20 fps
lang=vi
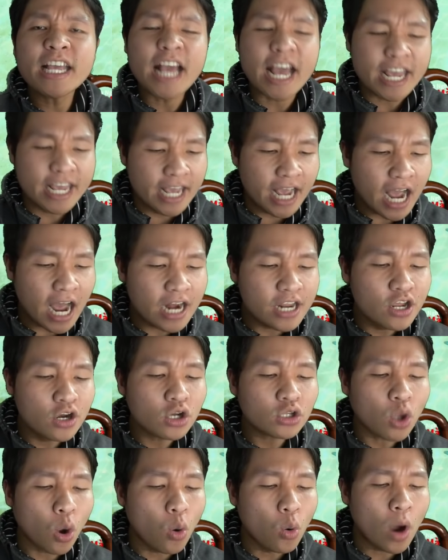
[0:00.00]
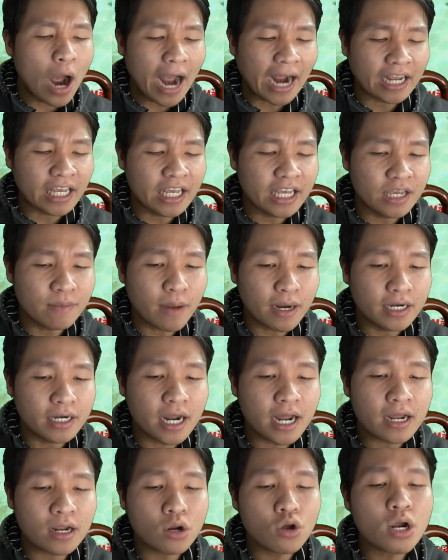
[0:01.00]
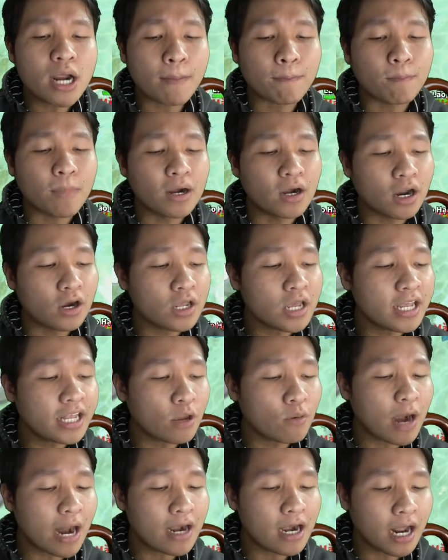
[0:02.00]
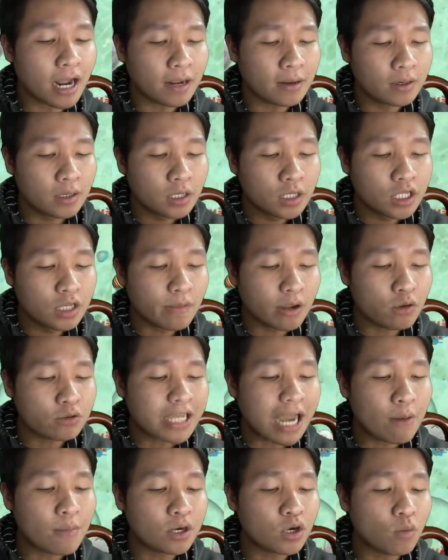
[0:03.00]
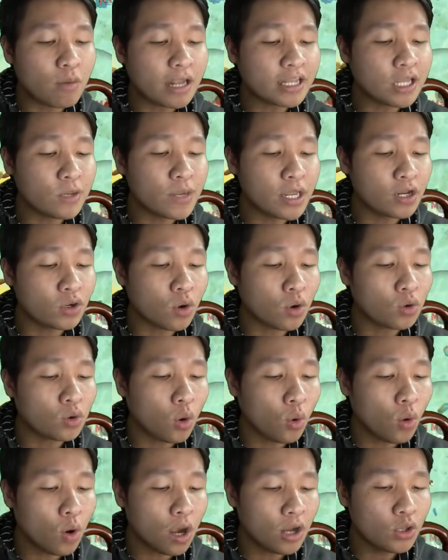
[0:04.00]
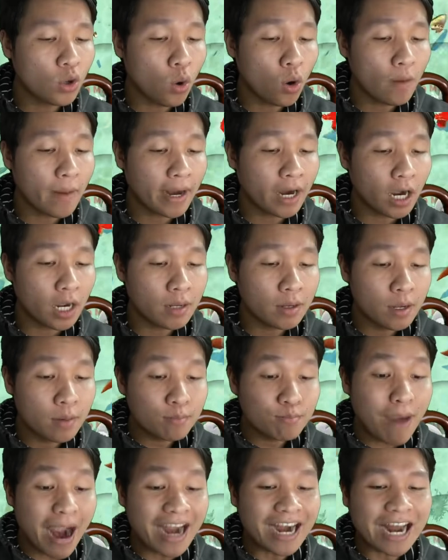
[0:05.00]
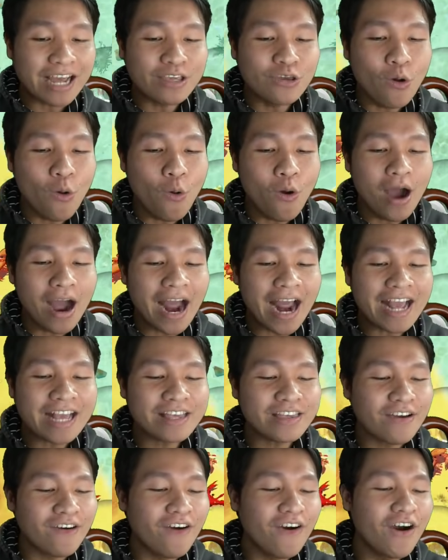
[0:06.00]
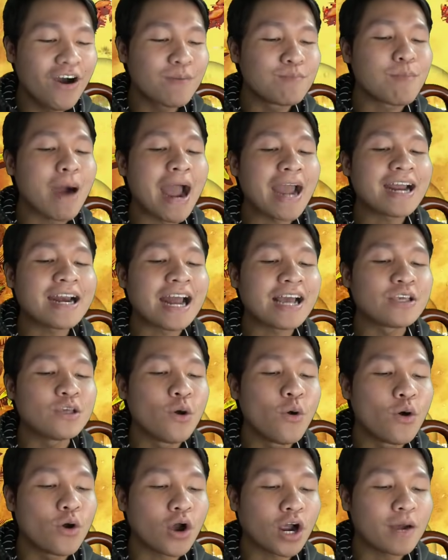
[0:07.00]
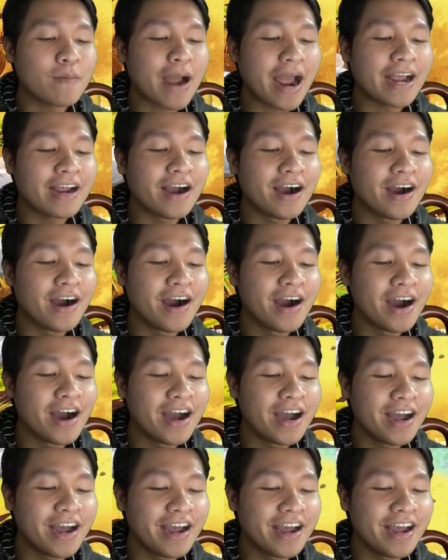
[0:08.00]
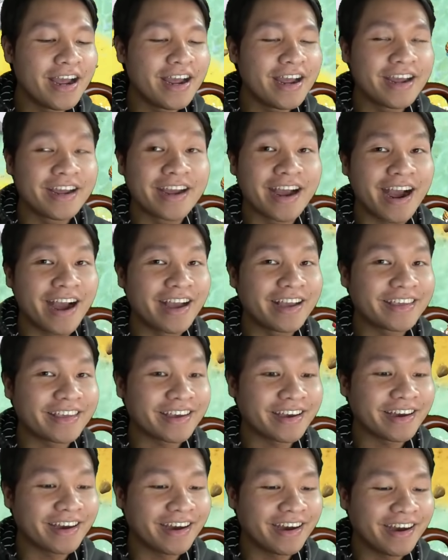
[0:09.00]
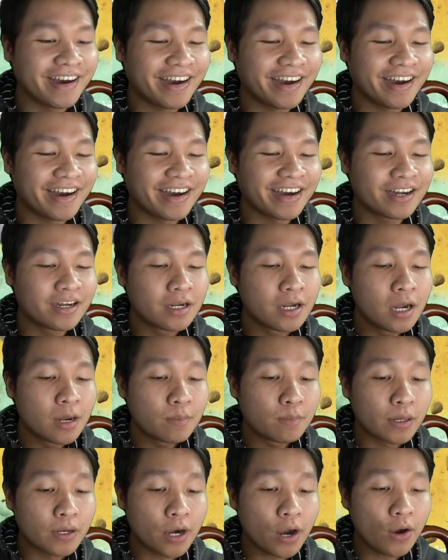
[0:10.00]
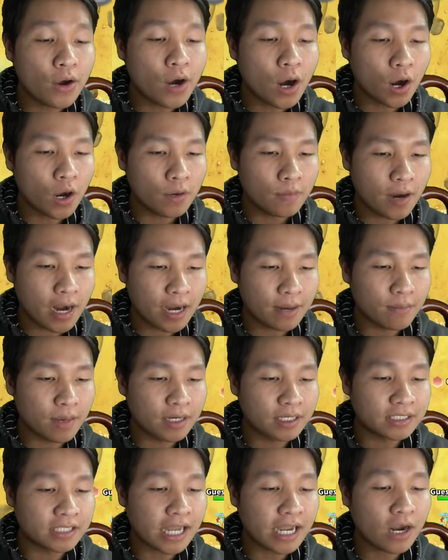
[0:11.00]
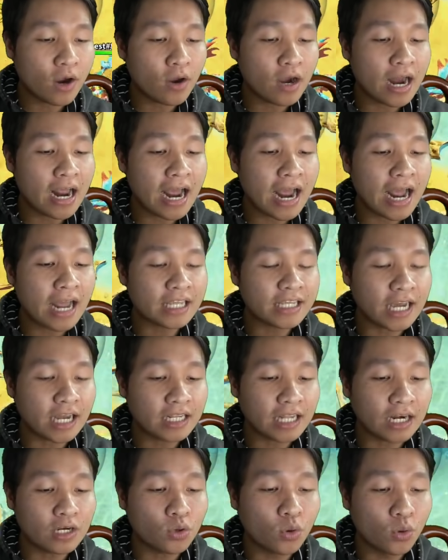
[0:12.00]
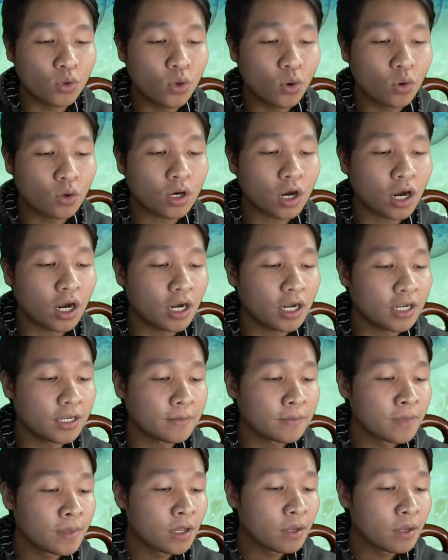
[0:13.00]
cái gì á hình như nó thù hằn gì với mình á nó gặp mình là nó dí theo đánh à nhưng mà dù sao mình cũng đã tiêu diệt được con cua vua bạn ơi bạn là vua hãy chưa bạn là vua rồi các bạn ơi ghê chưa mình nói rồi mà mình sẽ gọi là hạ trở thành cua vua thôi